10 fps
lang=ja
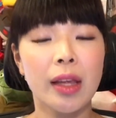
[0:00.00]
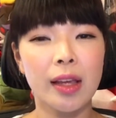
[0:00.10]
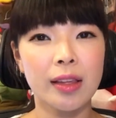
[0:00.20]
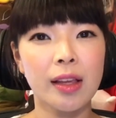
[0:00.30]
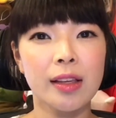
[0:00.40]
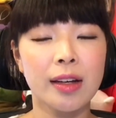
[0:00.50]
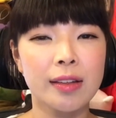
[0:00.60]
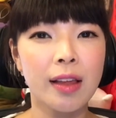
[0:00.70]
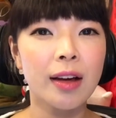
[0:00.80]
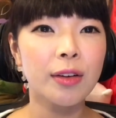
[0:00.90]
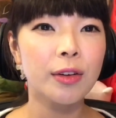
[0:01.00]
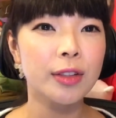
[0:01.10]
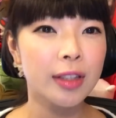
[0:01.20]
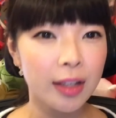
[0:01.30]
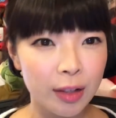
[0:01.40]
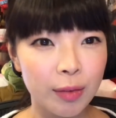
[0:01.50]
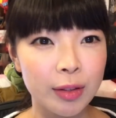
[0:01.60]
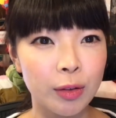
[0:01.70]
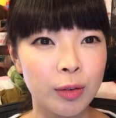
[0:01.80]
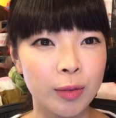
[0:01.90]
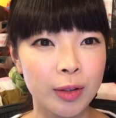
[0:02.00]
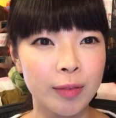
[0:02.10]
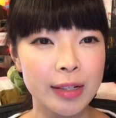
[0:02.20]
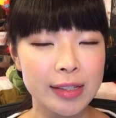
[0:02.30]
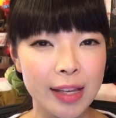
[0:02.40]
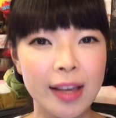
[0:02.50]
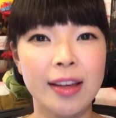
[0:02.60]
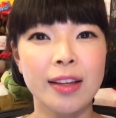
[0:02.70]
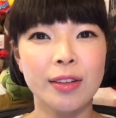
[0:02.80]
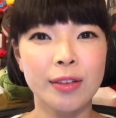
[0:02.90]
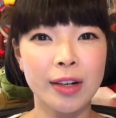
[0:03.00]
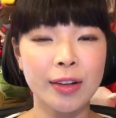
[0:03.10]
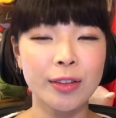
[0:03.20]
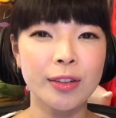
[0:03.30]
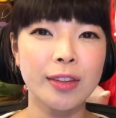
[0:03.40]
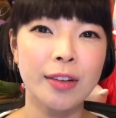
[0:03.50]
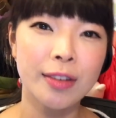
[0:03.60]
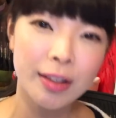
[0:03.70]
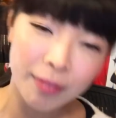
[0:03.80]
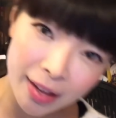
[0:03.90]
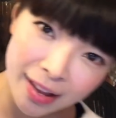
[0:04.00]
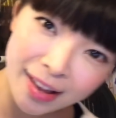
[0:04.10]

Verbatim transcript: え何か参考になればと思いまして動画を撮っておりま